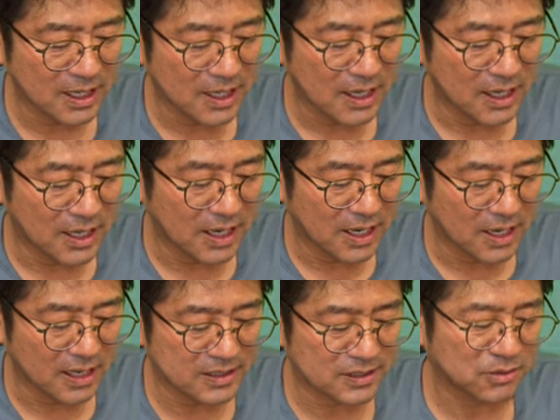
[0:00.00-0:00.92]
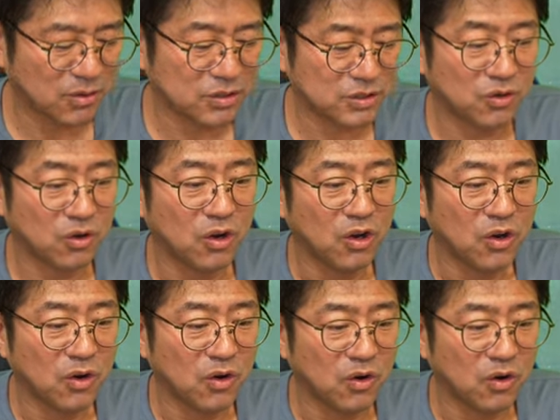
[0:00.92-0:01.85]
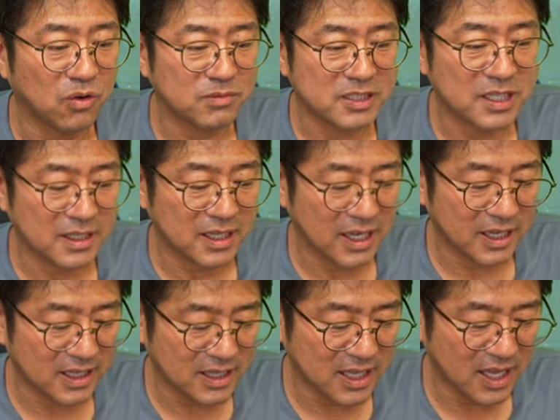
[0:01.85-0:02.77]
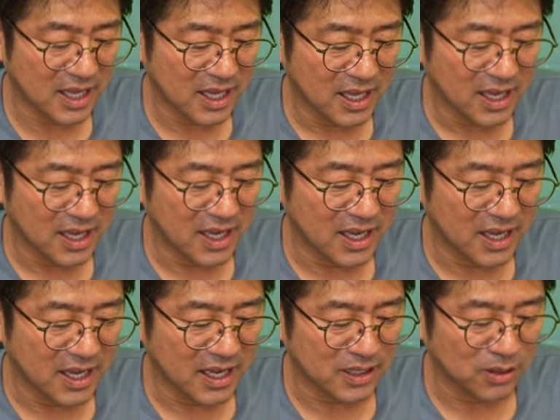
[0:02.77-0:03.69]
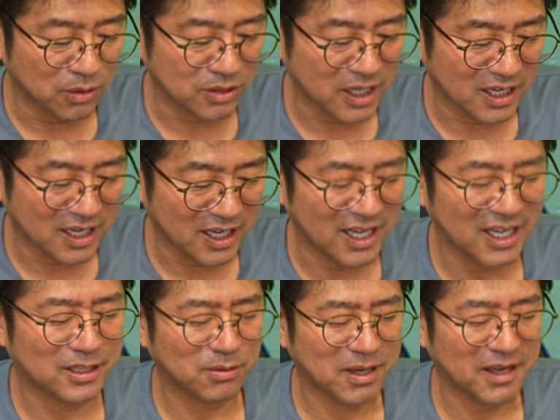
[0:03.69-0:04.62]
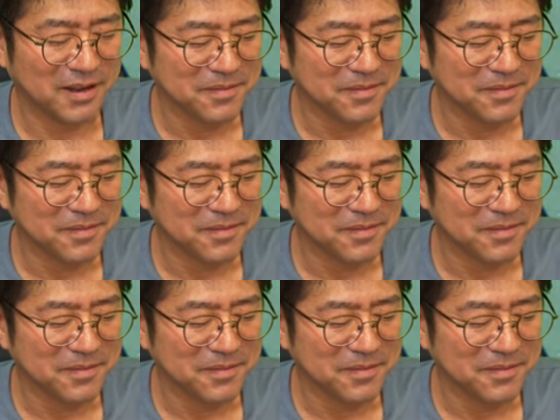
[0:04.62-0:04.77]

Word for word: えー、少しこう見せてあげて、えー、どうなんかなとか。